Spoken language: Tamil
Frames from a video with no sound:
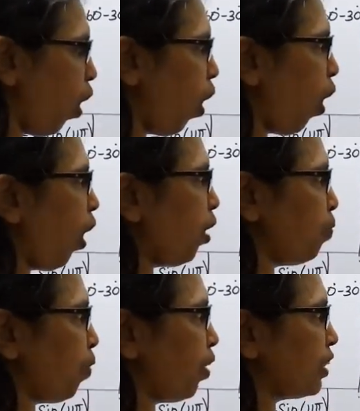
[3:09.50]
ஆல்
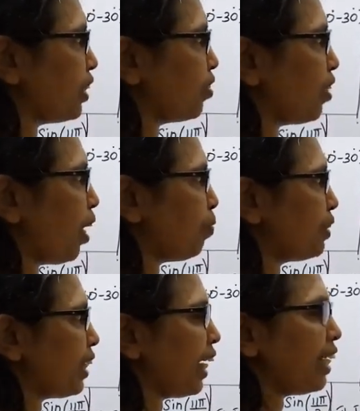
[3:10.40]
பாசிட்டிவ் அப்போ
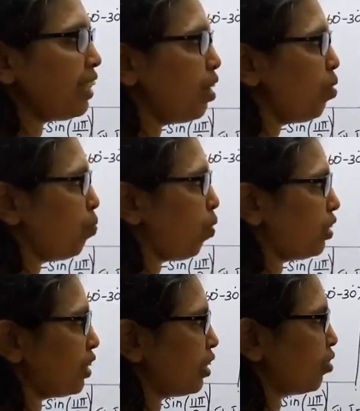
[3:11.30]
சைன்
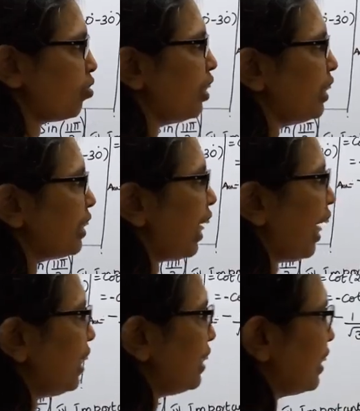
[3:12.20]
பாசிட்டிவ்
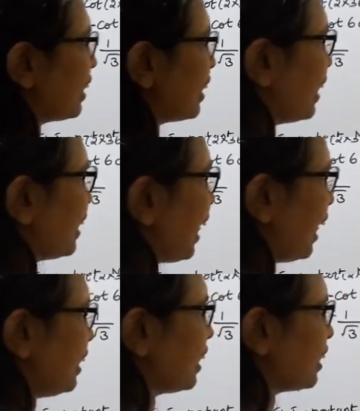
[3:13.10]
டேன் சிக்ஸ்டி
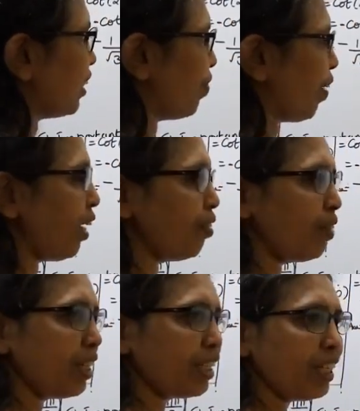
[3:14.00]
டேன் சிக்ஸ்டி வேல்யூ
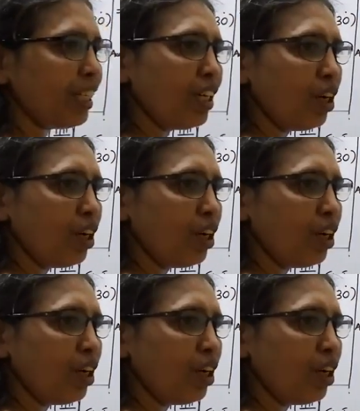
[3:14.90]
என்னது